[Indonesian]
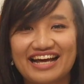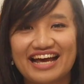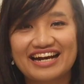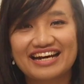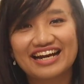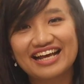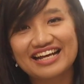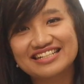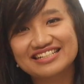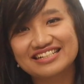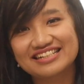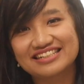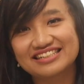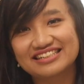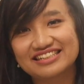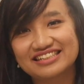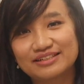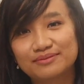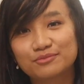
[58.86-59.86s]
Karena Excel
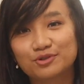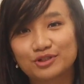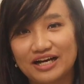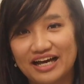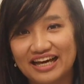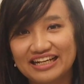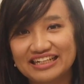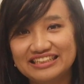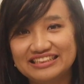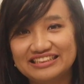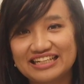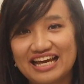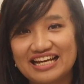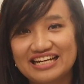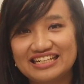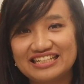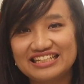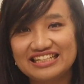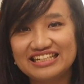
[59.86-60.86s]
kegemukan,
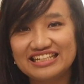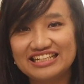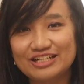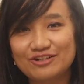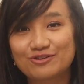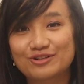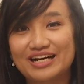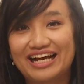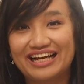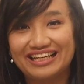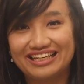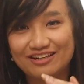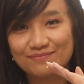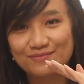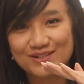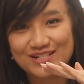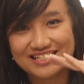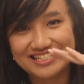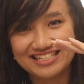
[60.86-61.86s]
jadi
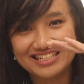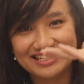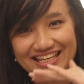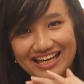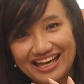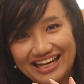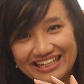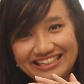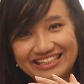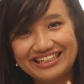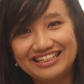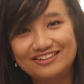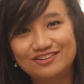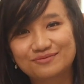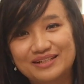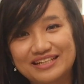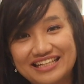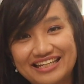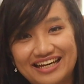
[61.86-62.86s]
dikurangin porsinya, jadi
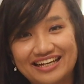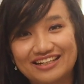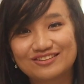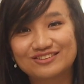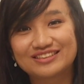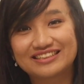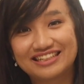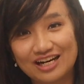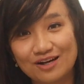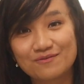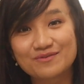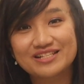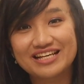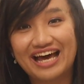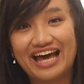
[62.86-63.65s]
cuma 300 gram